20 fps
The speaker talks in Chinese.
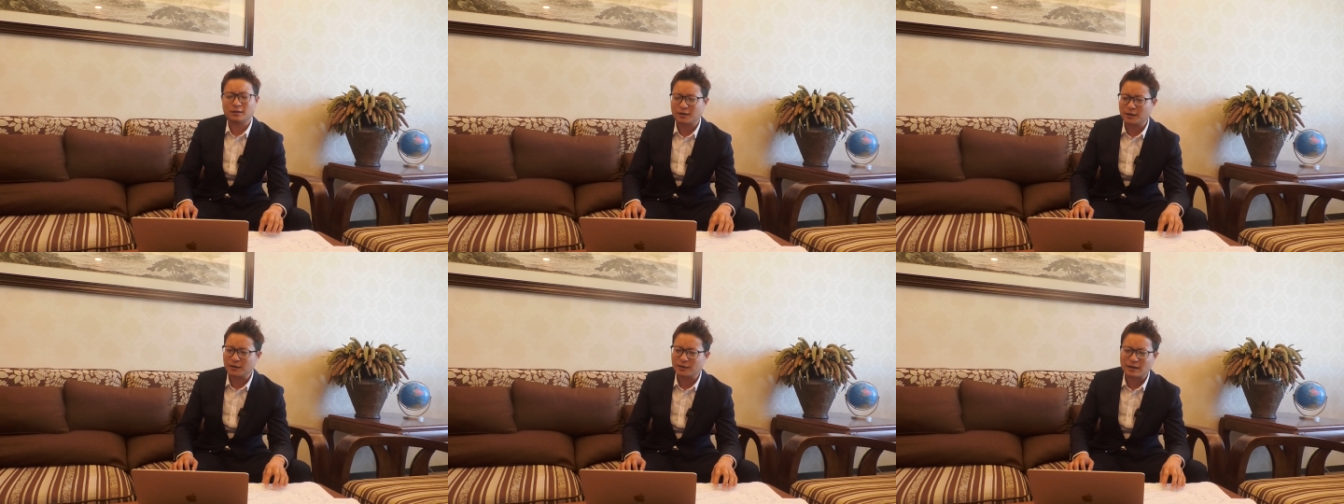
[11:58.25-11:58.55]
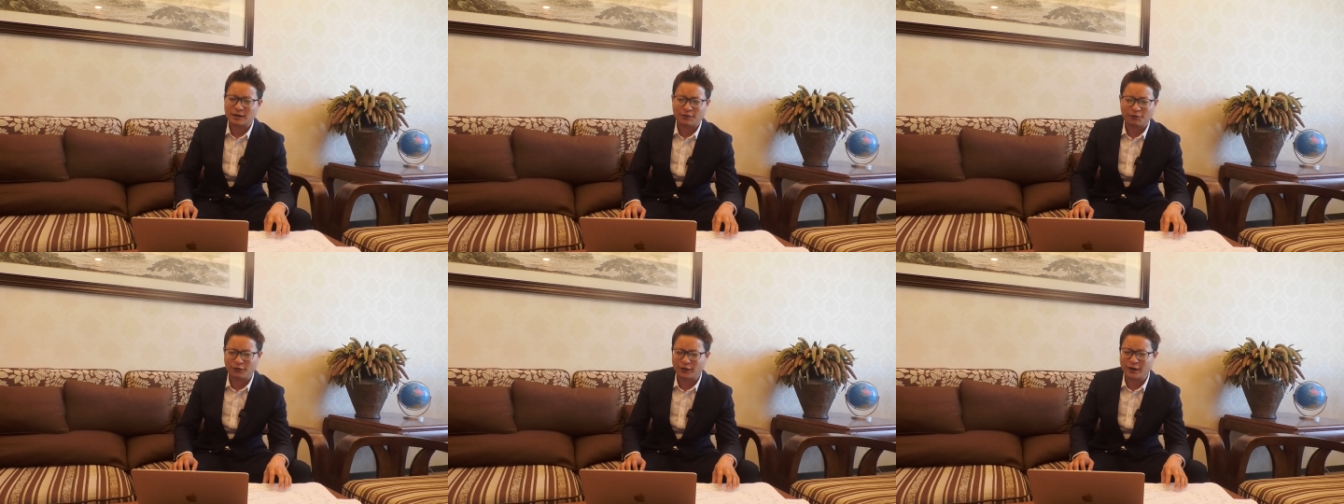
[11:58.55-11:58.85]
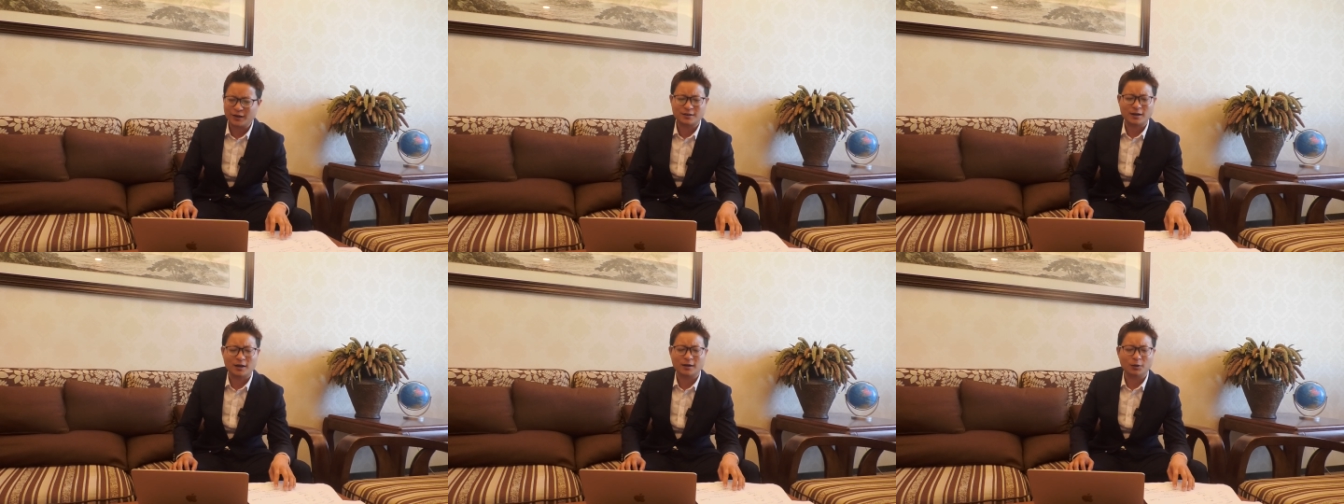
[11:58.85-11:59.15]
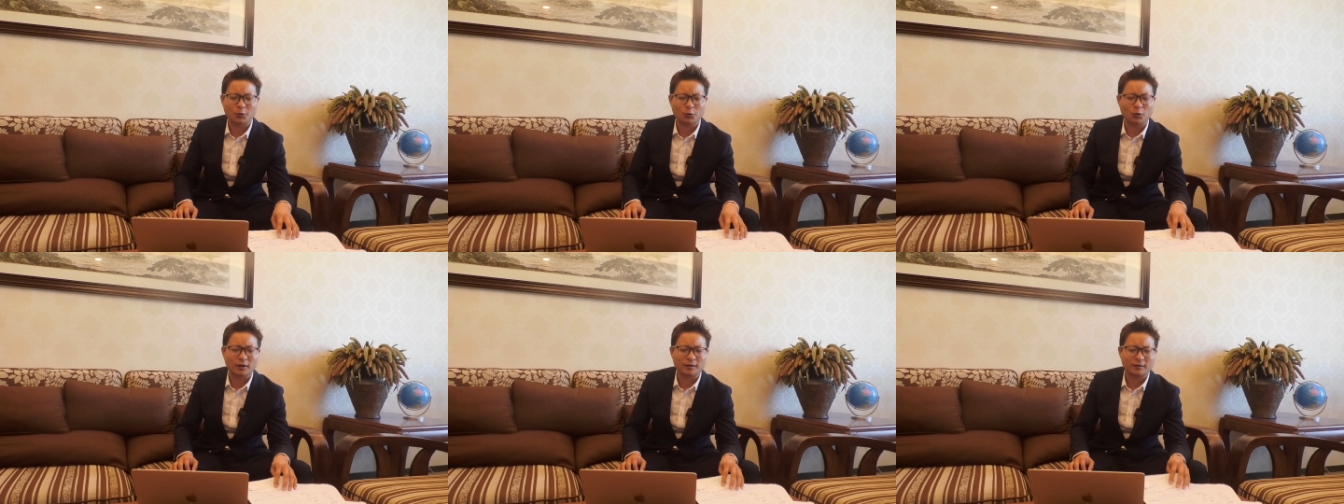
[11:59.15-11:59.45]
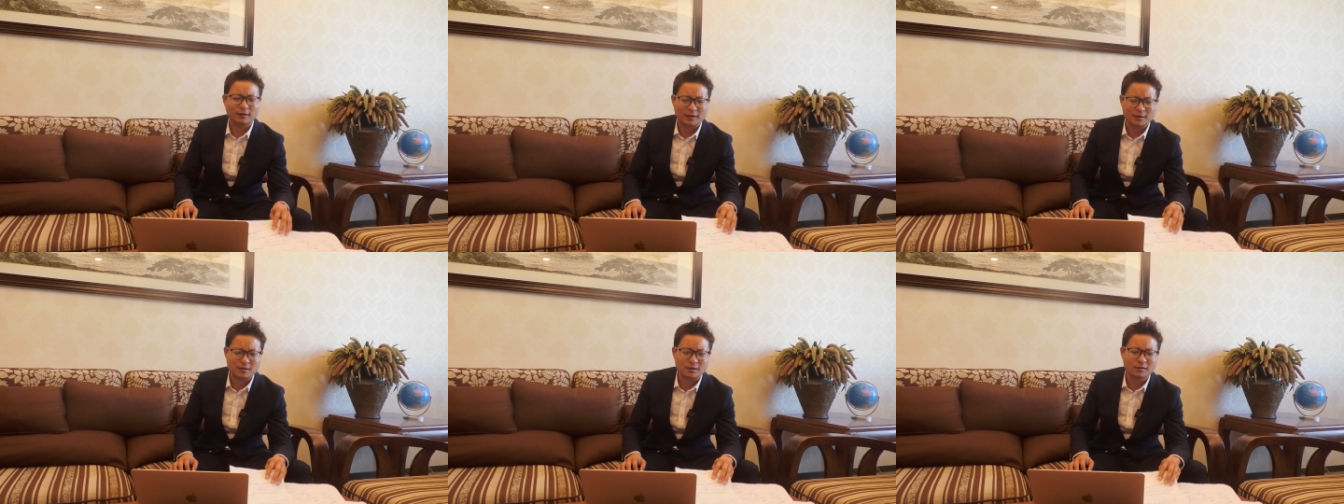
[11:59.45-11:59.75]
现在非常的乱，
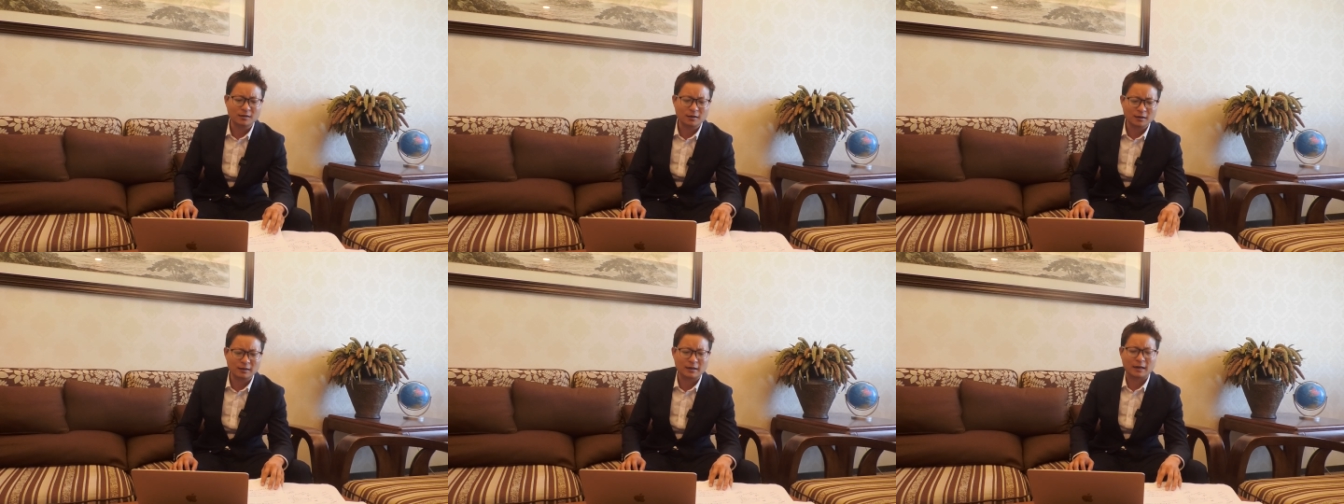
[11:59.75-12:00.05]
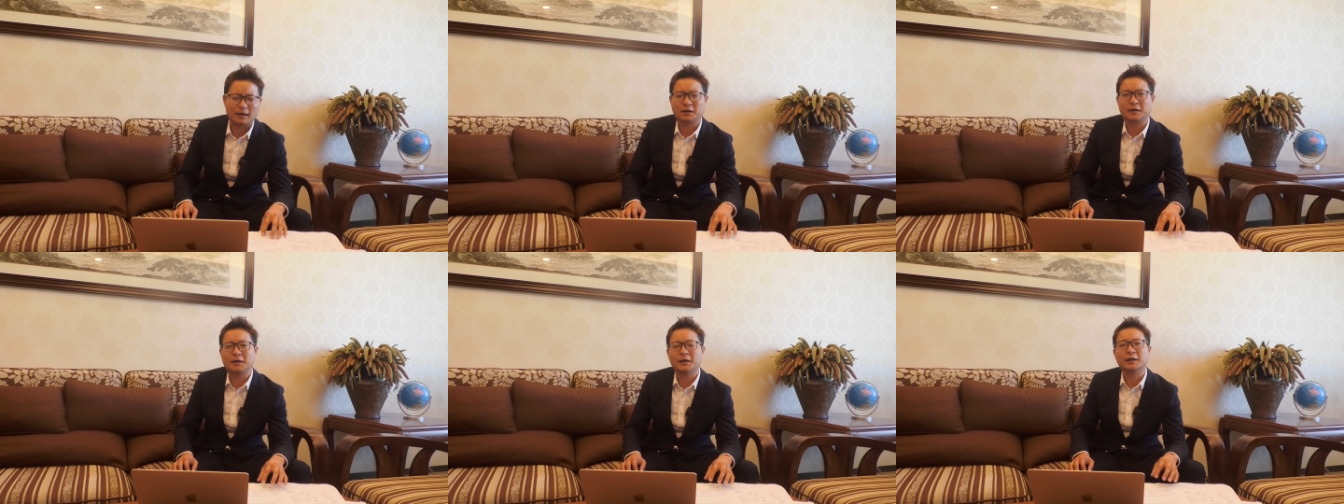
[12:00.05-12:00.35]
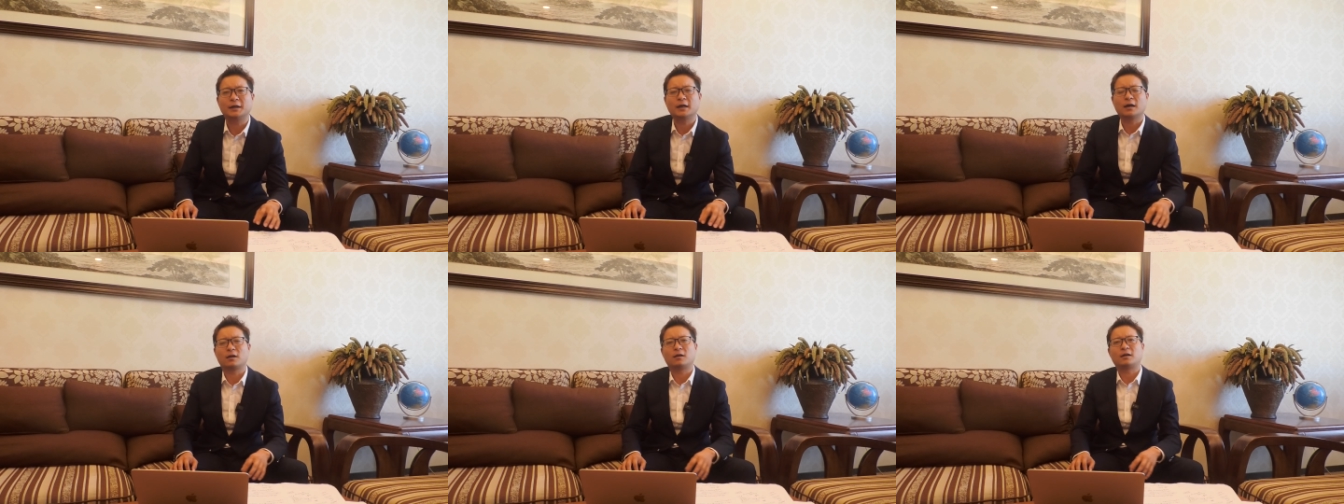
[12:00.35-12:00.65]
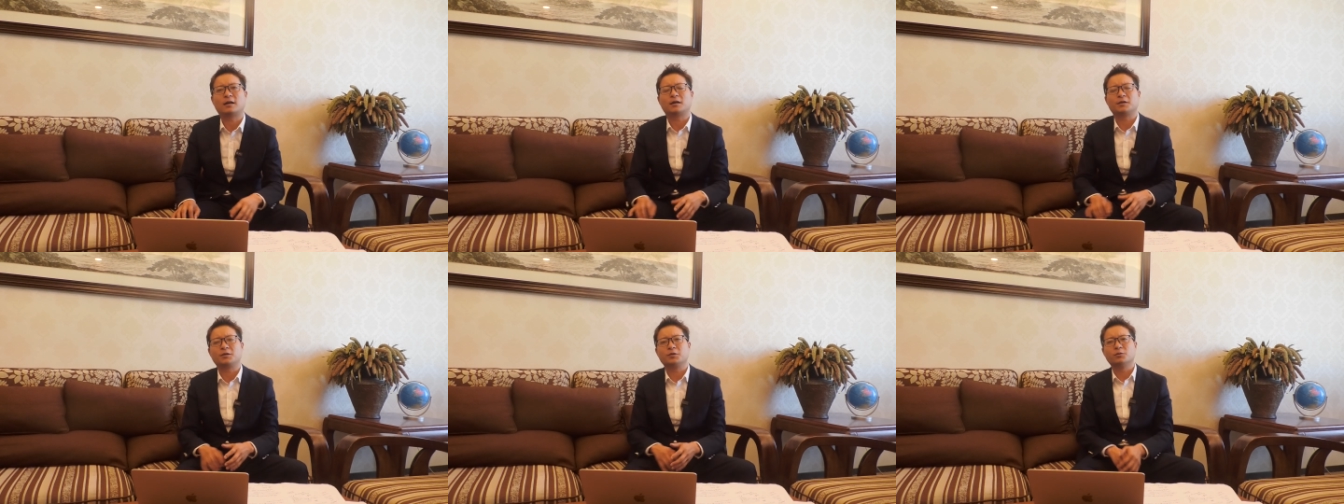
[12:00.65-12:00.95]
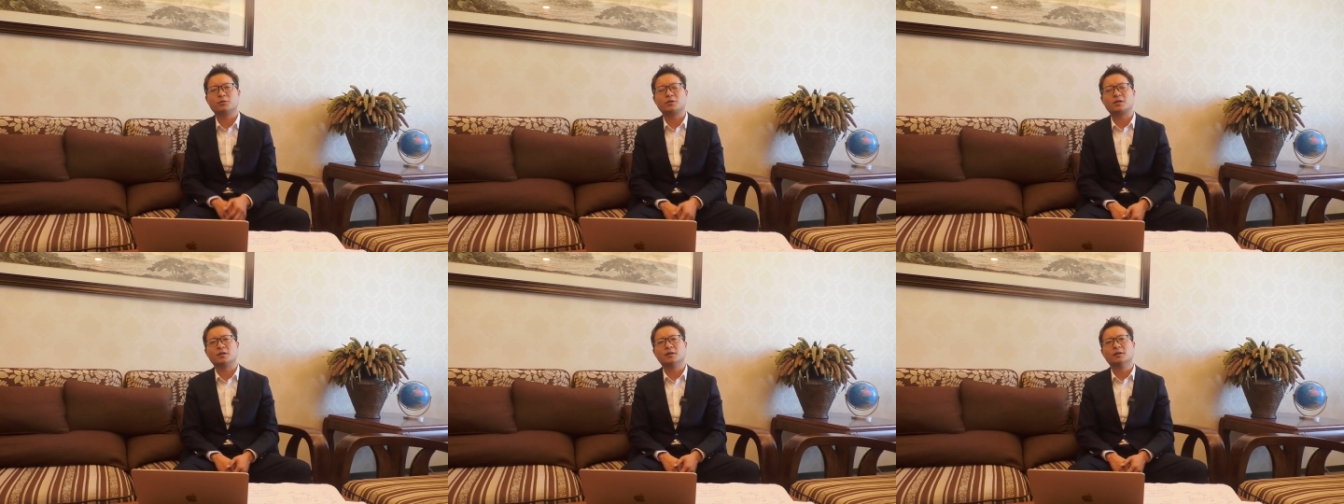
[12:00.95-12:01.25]
但是仍然可以看到它的
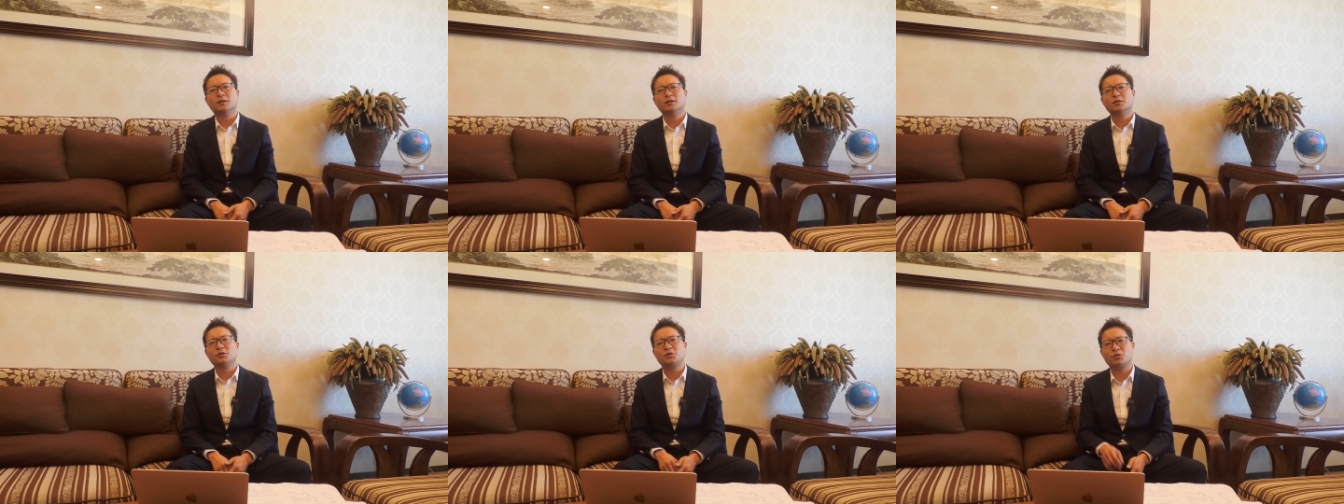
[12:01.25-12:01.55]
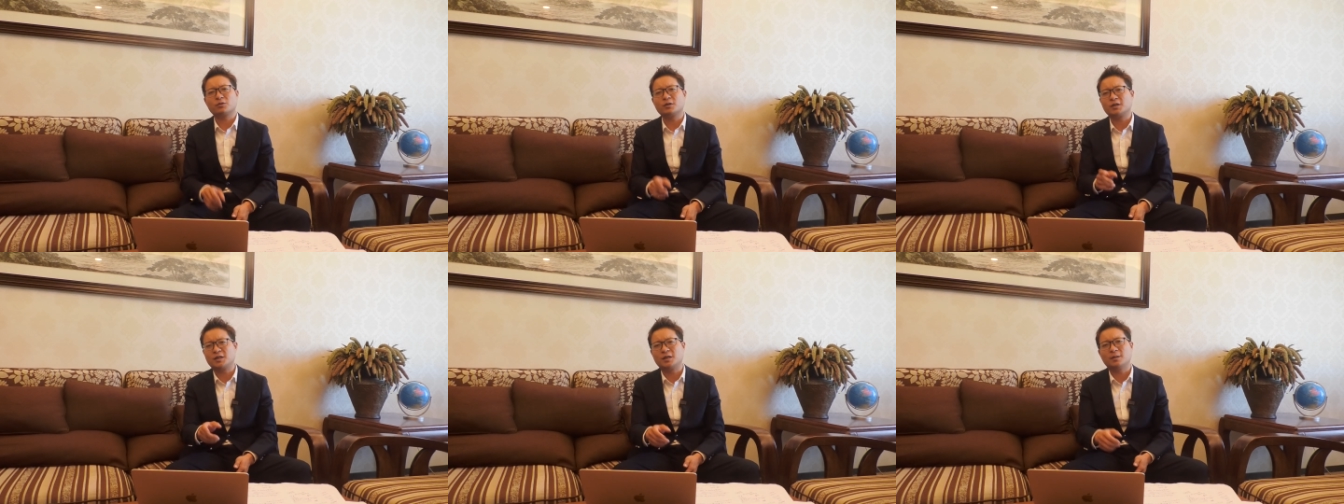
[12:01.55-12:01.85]
优势，就是